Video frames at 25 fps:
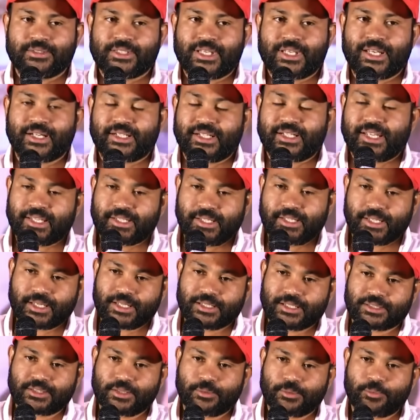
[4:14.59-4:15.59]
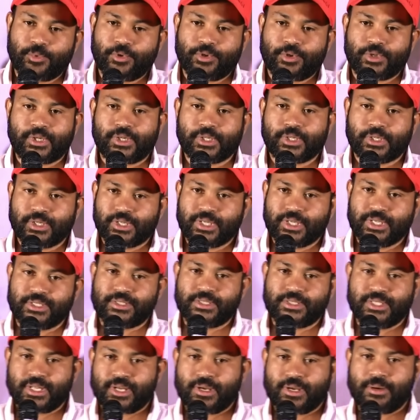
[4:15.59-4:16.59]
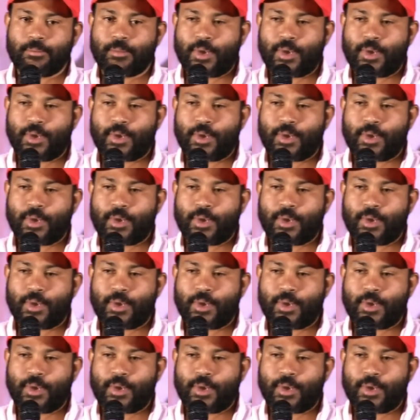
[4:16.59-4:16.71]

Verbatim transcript: చాలా టెక్నికల్ సపోర్ట్ uh, ఇచ్చిన